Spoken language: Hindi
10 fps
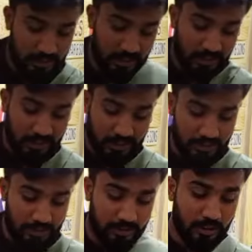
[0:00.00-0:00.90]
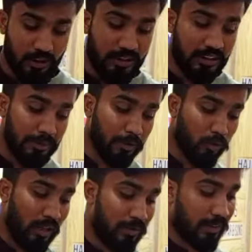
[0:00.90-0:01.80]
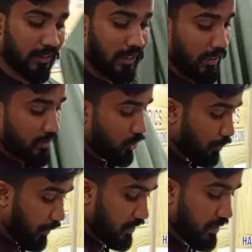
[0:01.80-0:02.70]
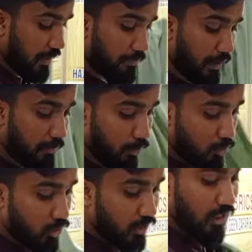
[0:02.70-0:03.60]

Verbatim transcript: चेक करें ये भी गुलामत का है इसके ऊपर स्टैम्प मैं आप लोगों को